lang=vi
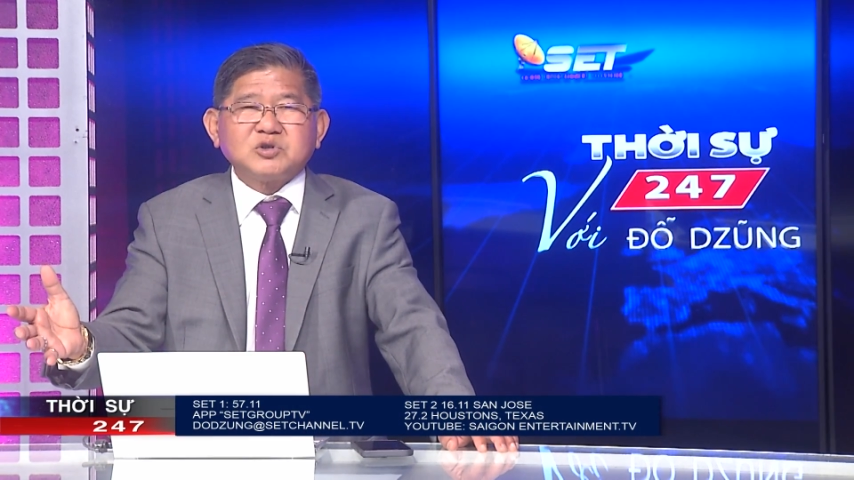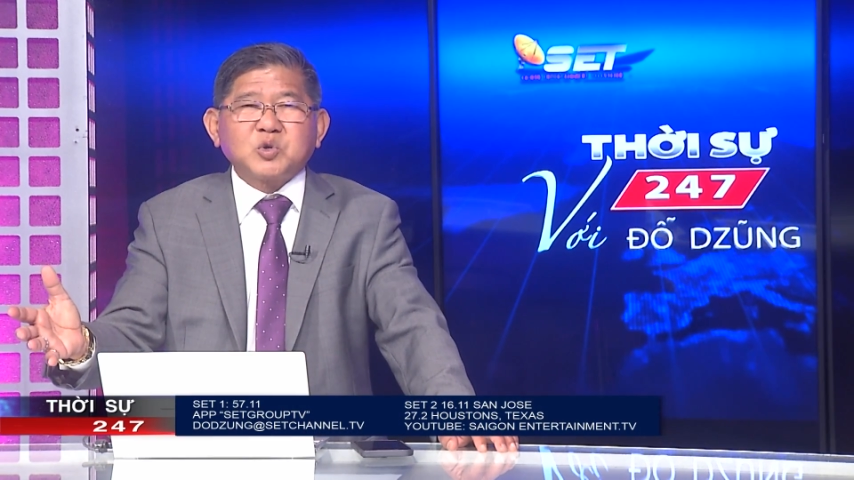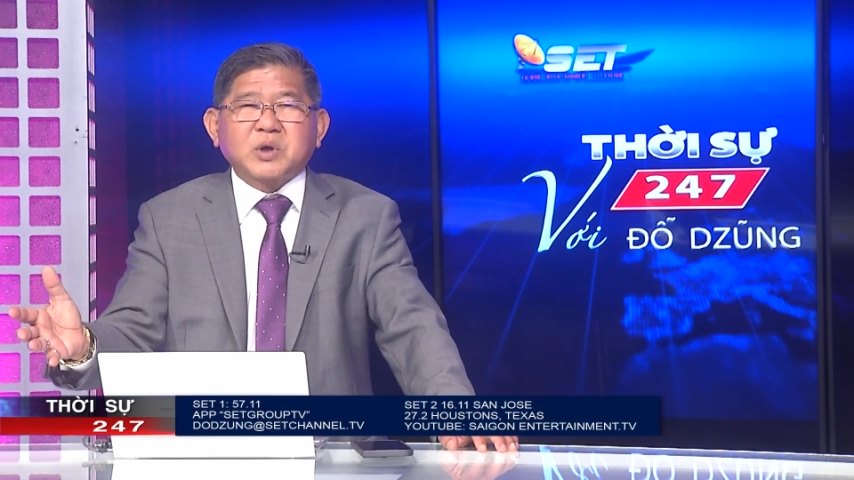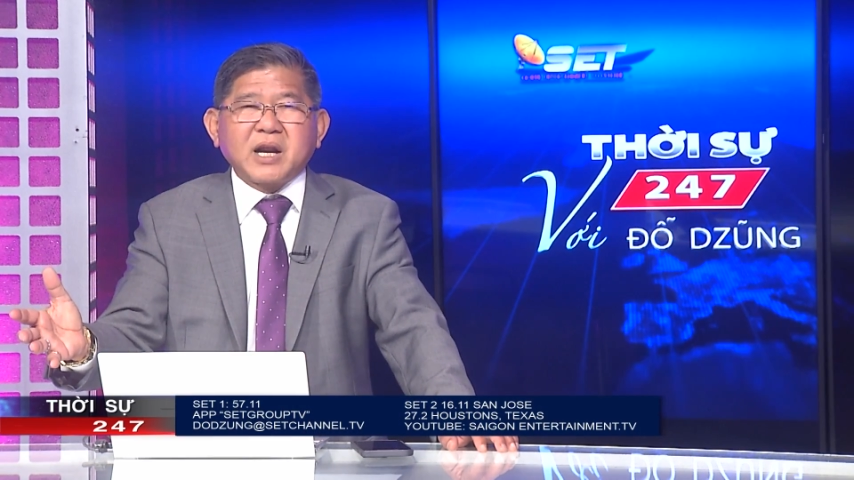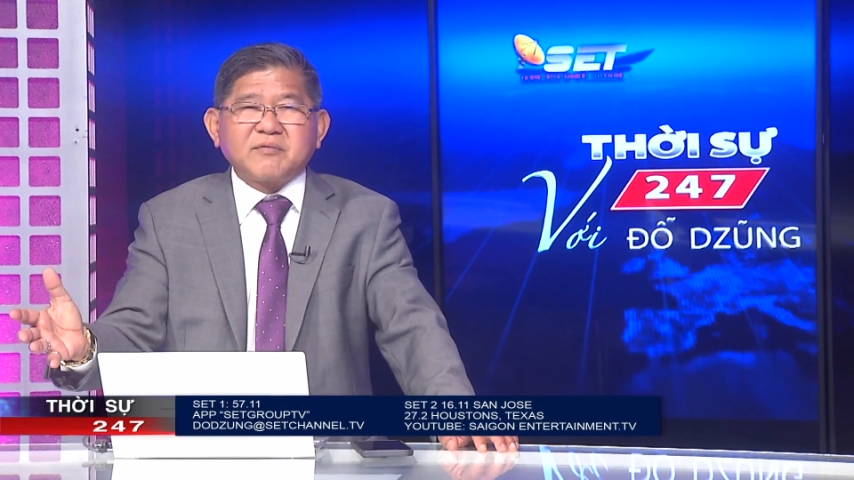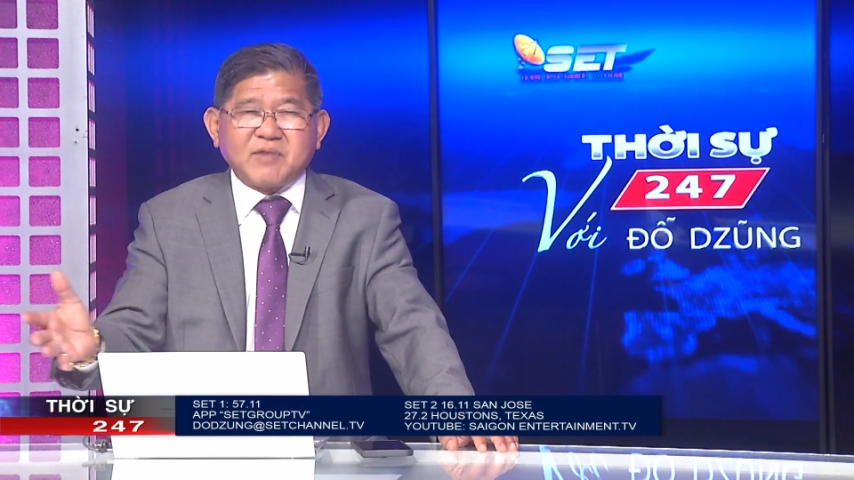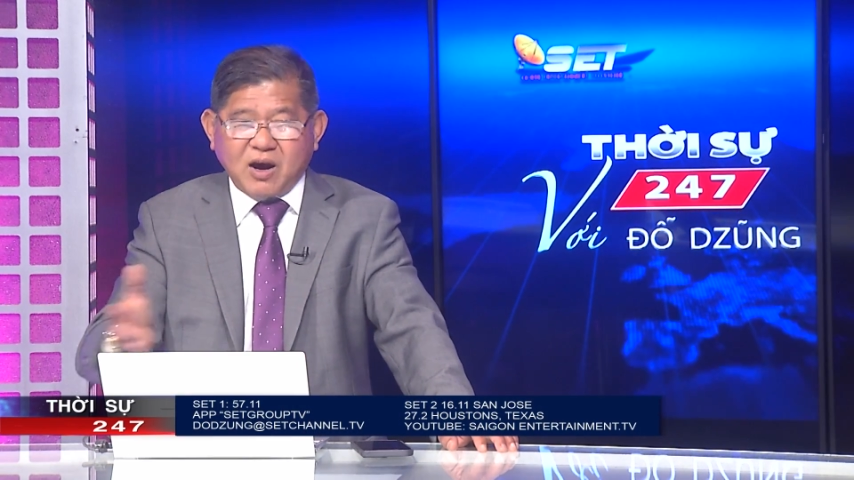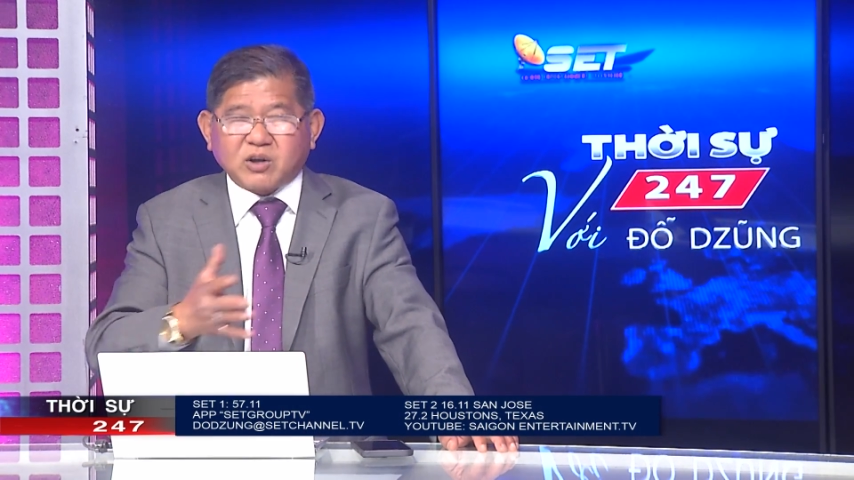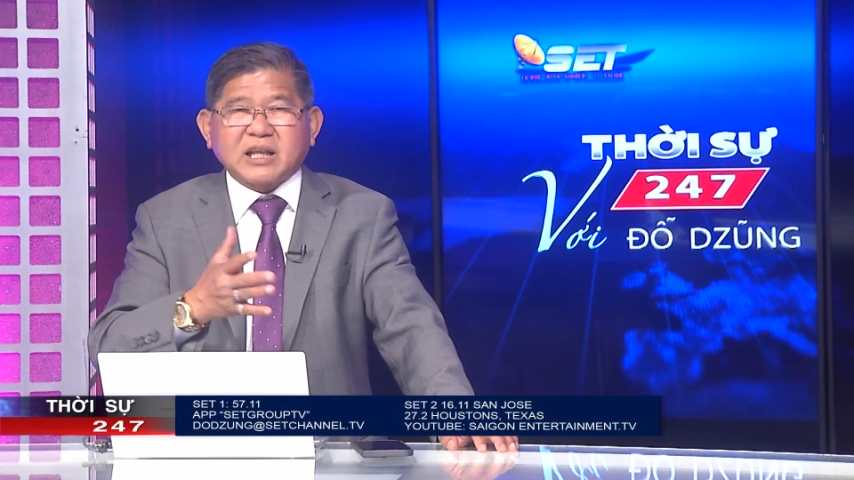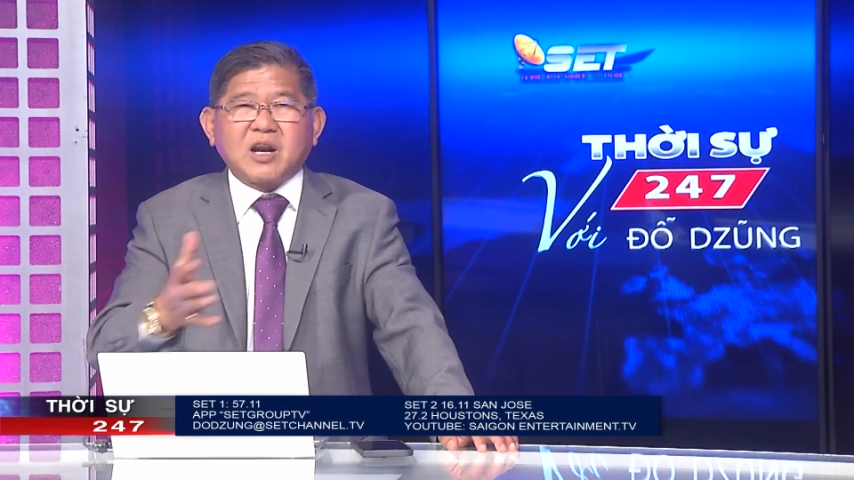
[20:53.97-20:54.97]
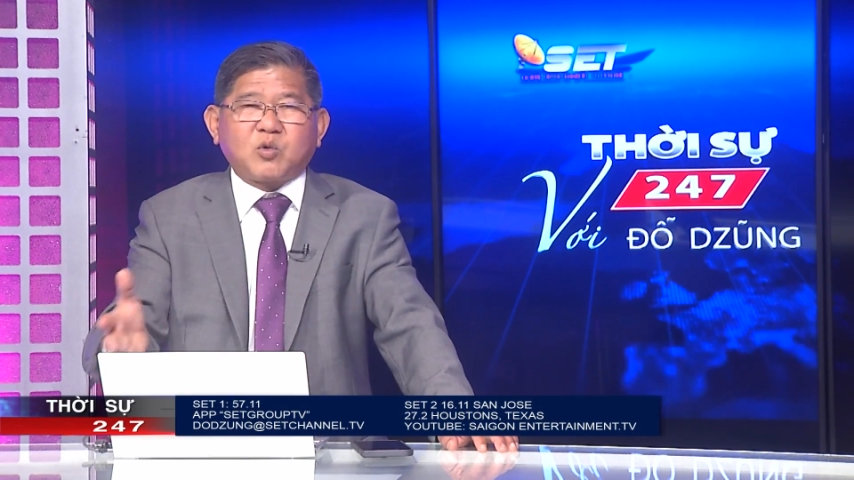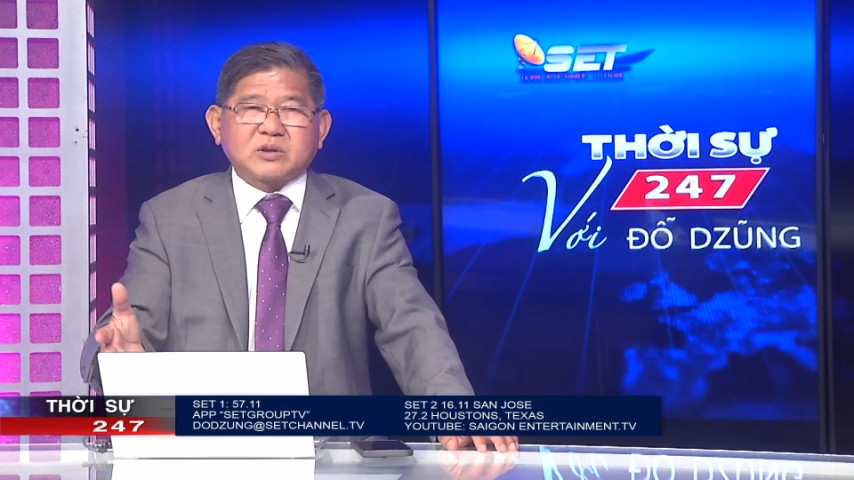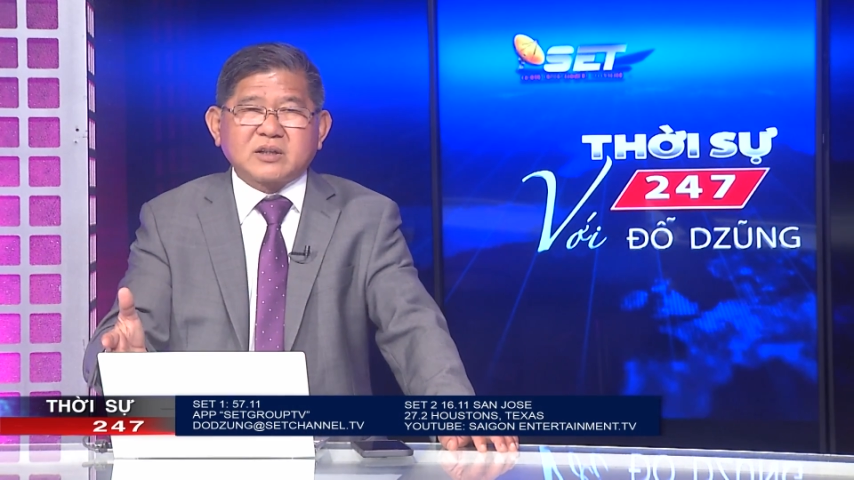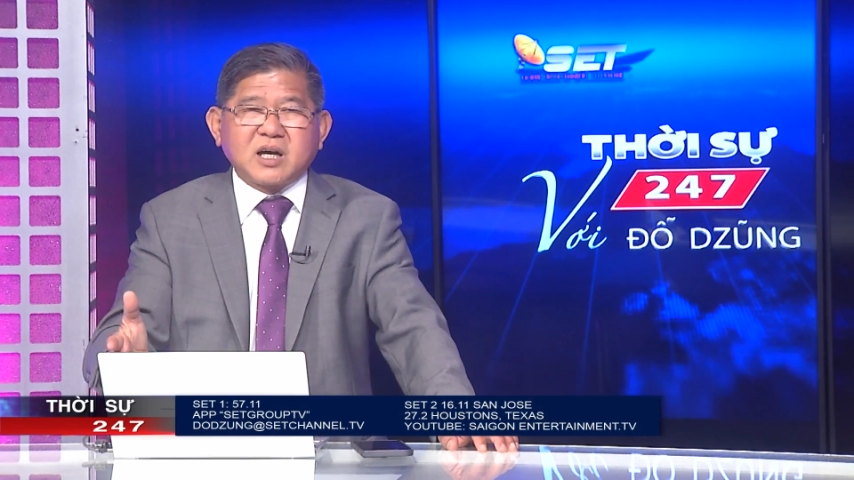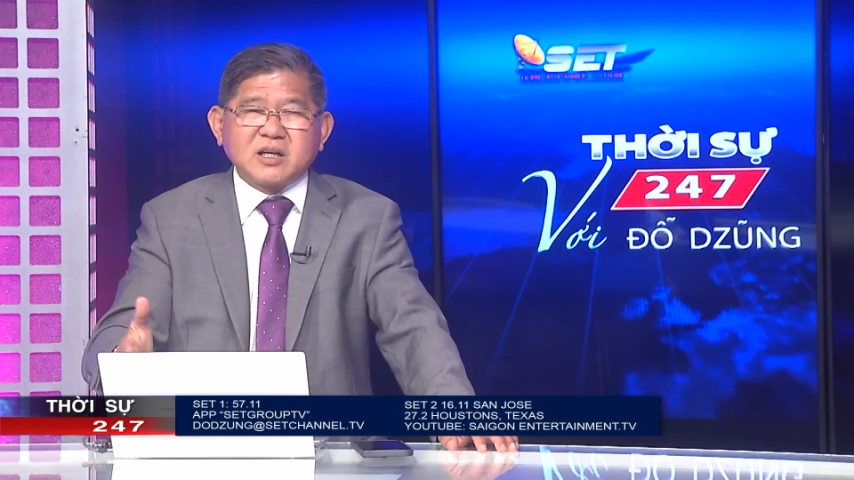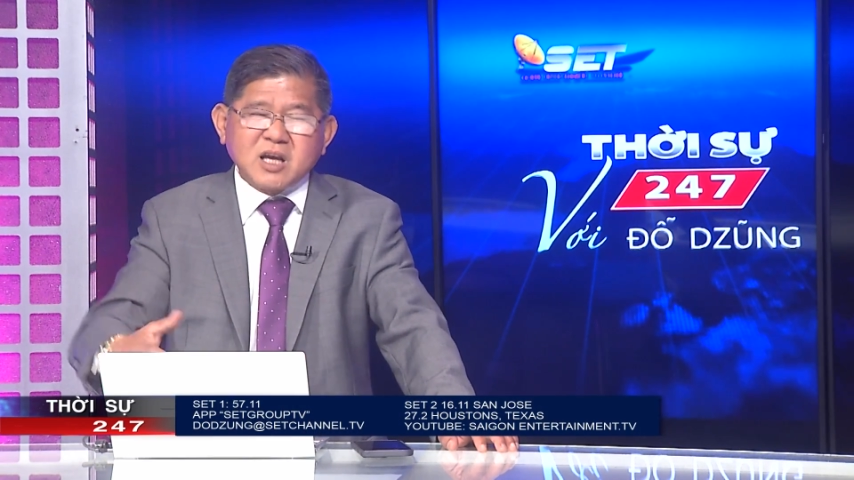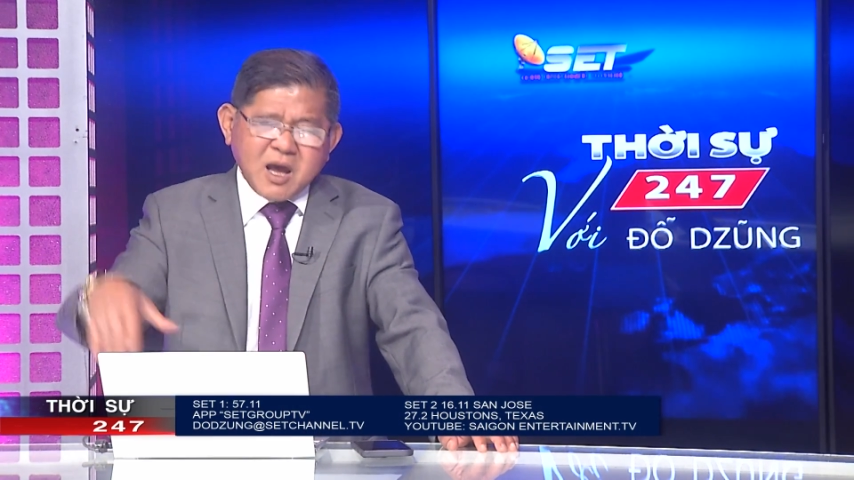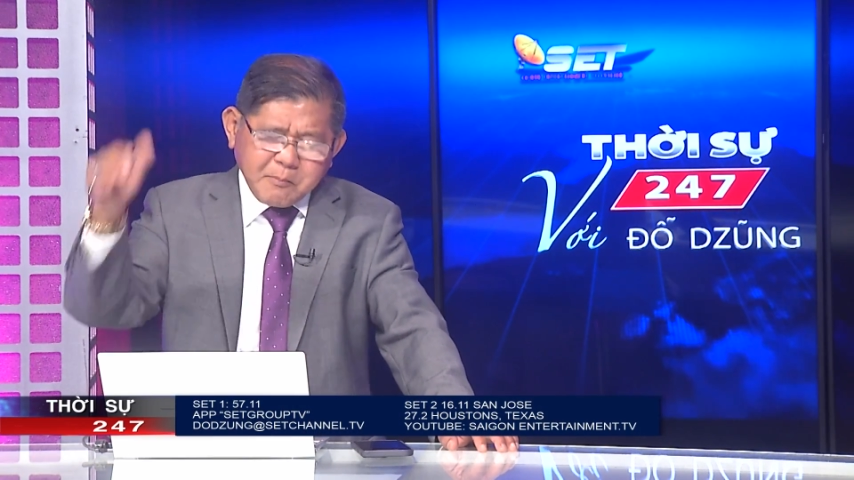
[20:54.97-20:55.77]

Ukraine và có thể là của thế giới.